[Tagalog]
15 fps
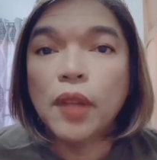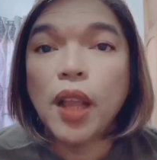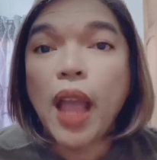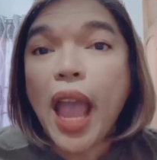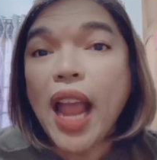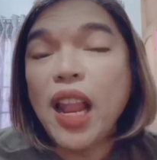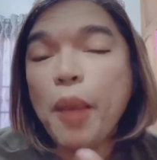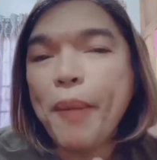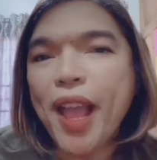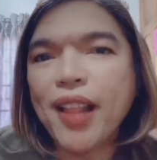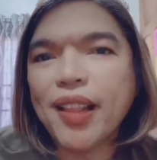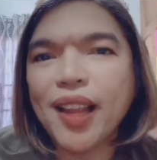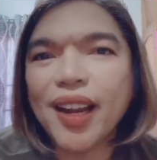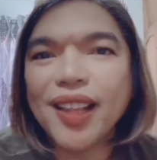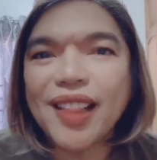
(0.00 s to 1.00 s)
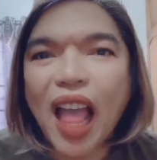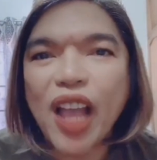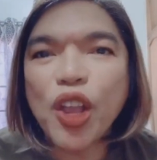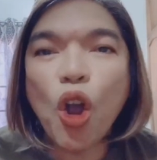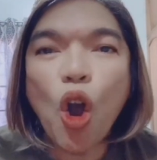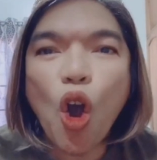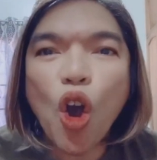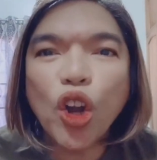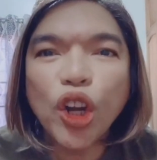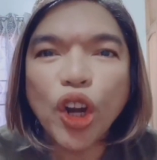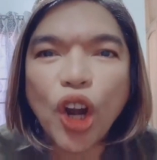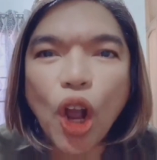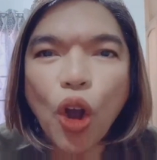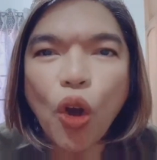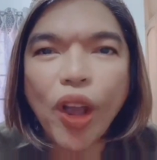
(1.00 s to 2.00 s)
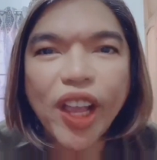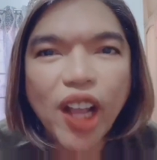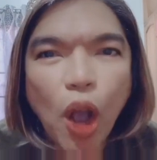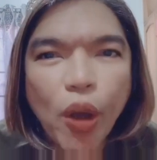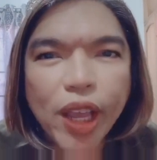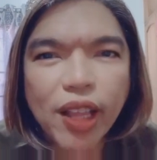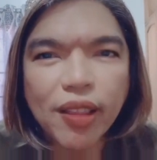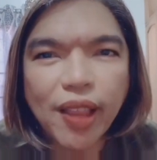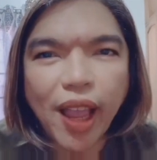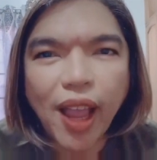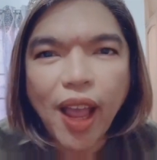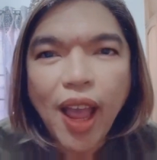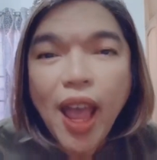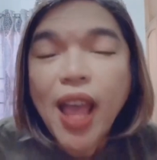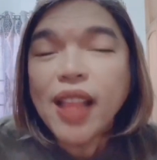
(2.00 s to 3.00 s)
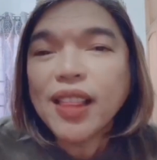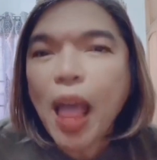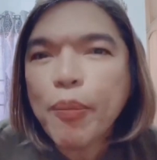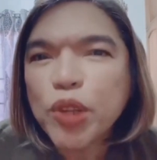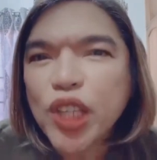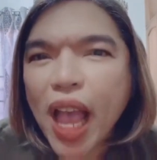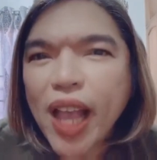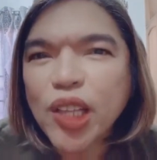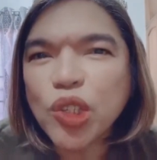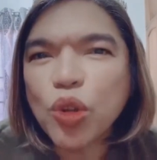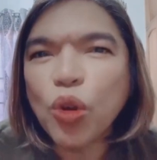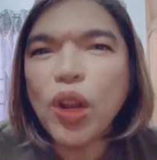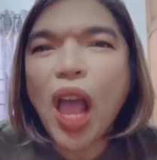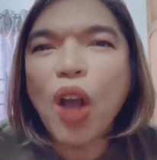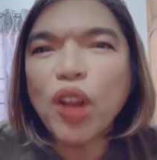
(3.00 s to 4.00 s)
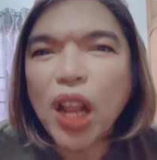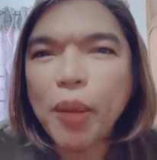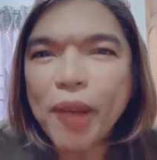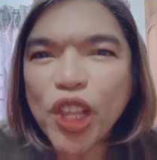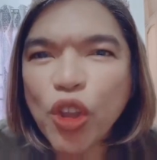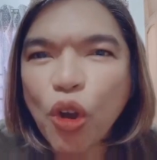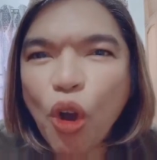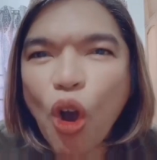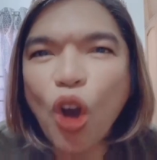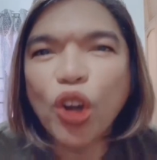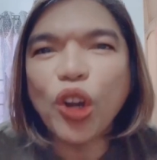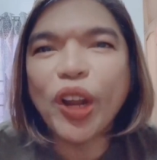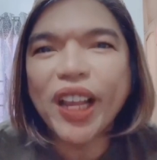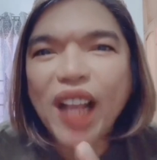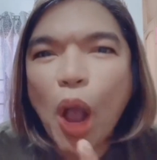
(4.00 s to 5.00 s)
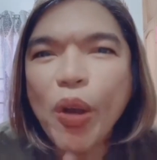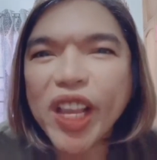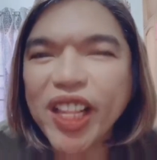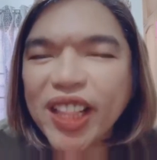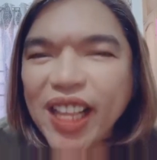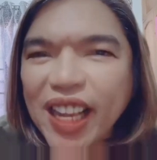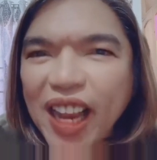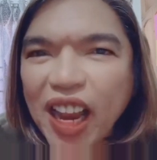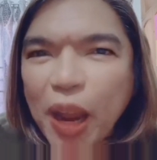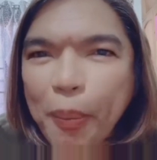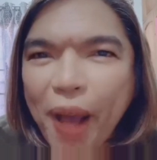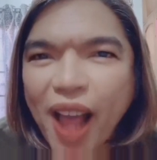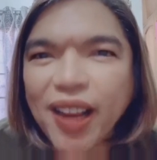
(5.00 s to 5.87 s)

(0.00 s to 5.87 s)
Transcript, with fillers: Elementary tayo, honor ako, ikaw hindi. Tapos high school, ako na naman yung honor, ikaw hindi na naman.